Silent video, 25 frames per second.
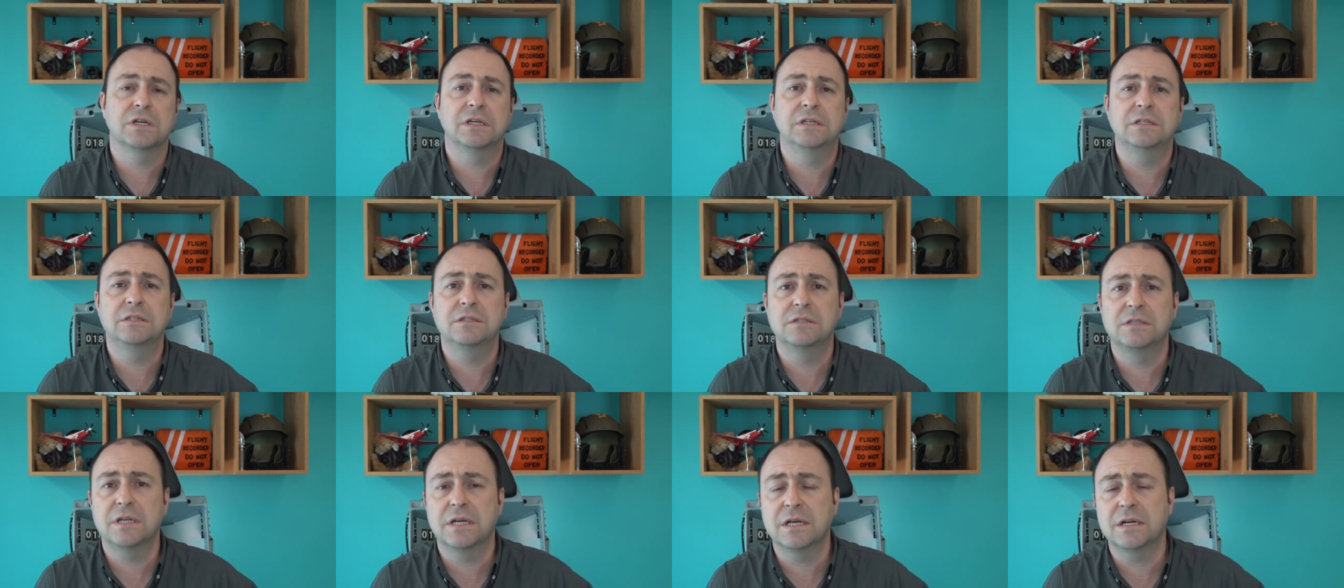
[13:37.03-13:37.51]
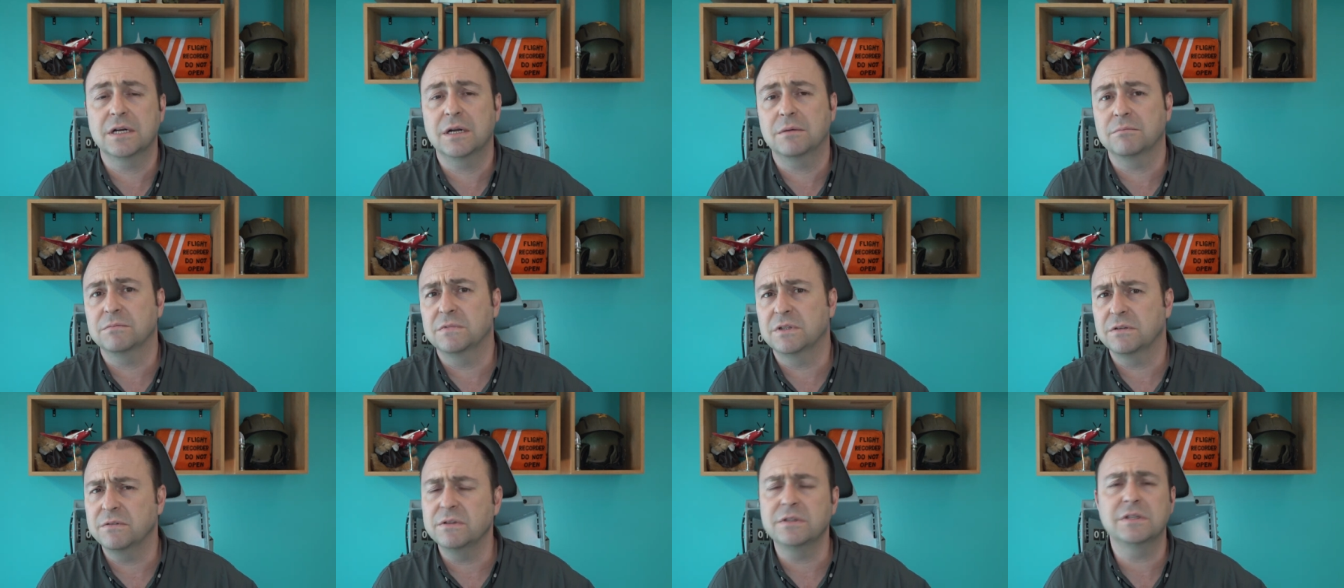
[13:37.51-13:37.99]
Instagram,
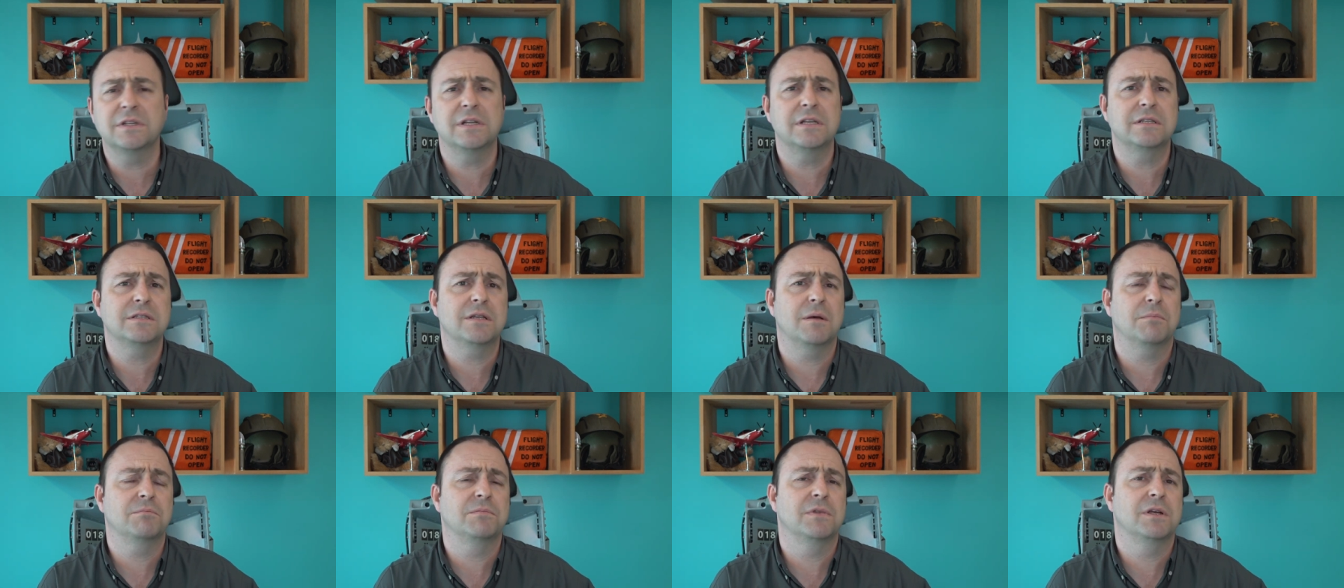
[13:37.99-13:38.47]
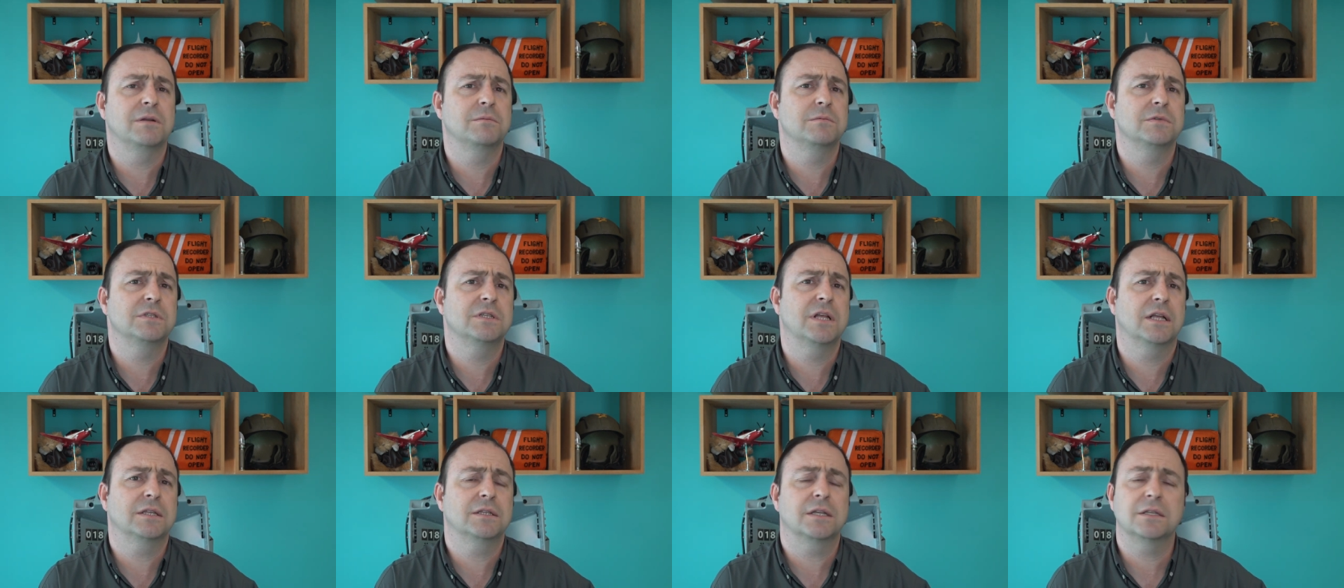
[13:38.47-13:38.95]
Twitter
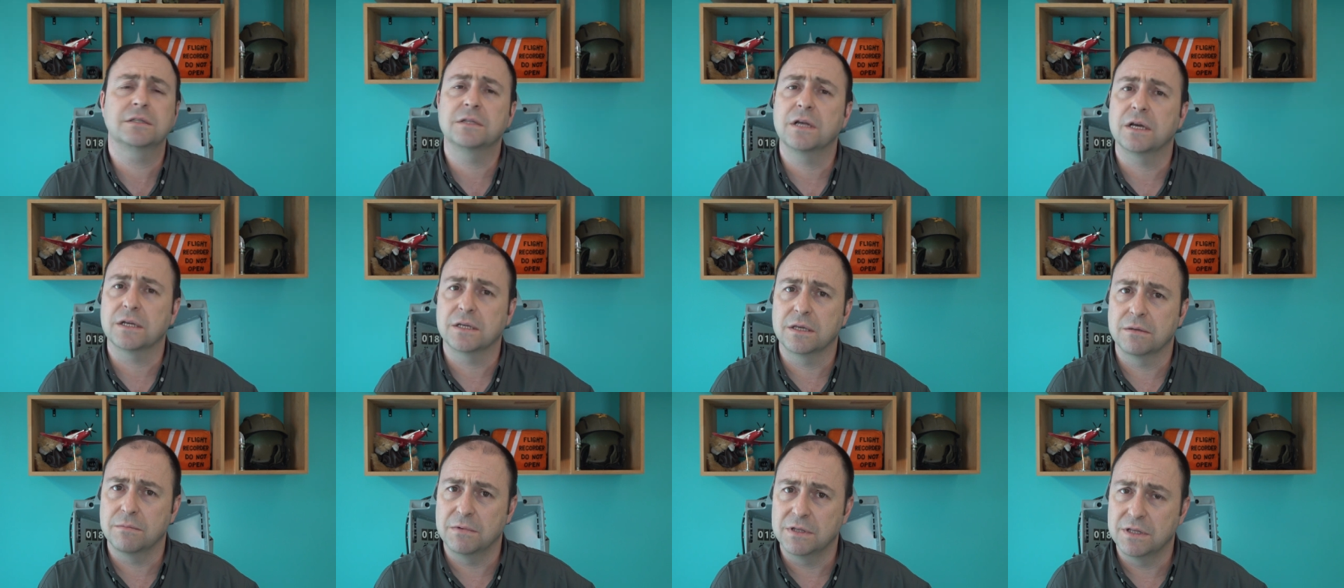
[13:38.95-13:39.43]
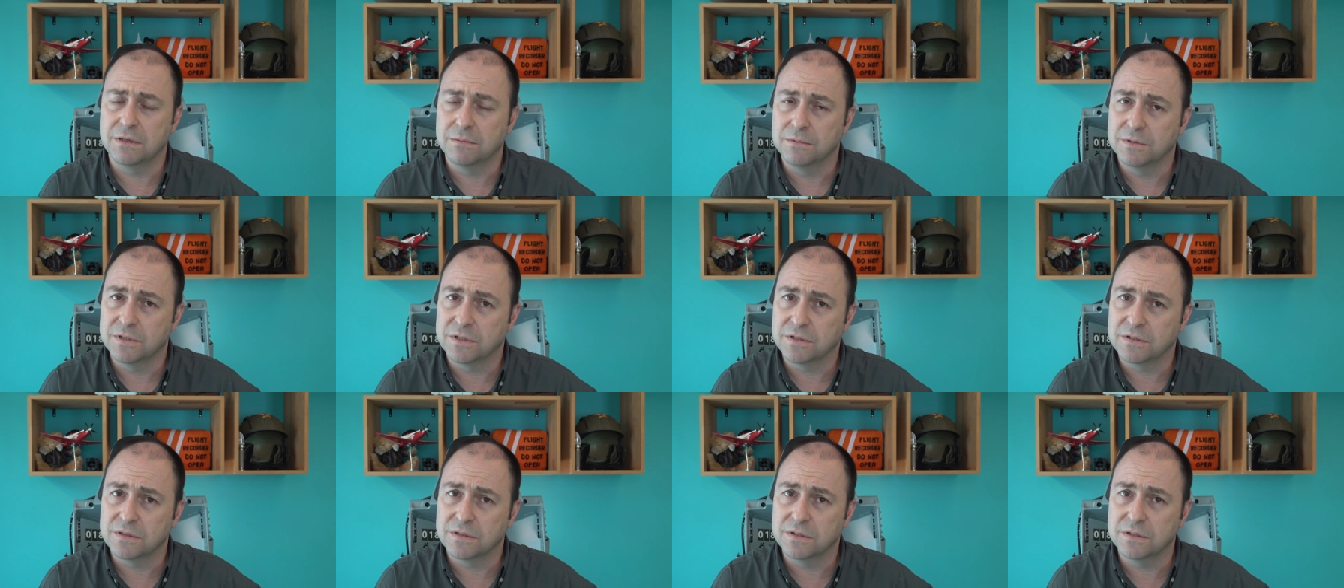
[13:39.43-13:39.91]
hesaplarımızdan da takip
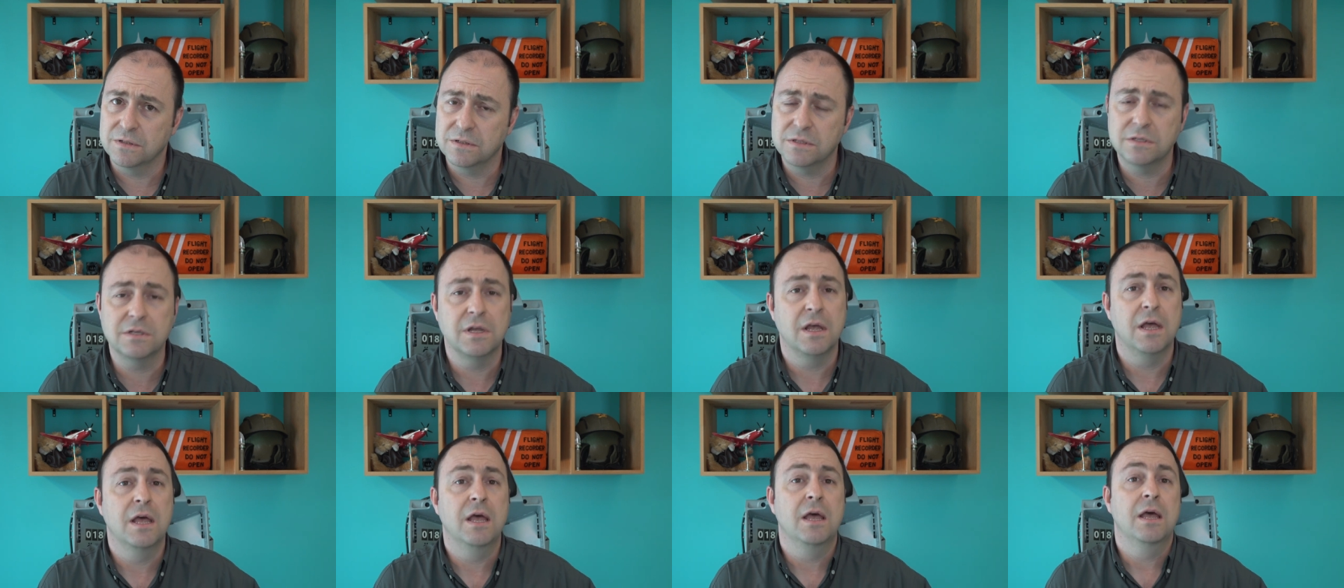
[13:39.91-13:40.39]
edebilirsiniz.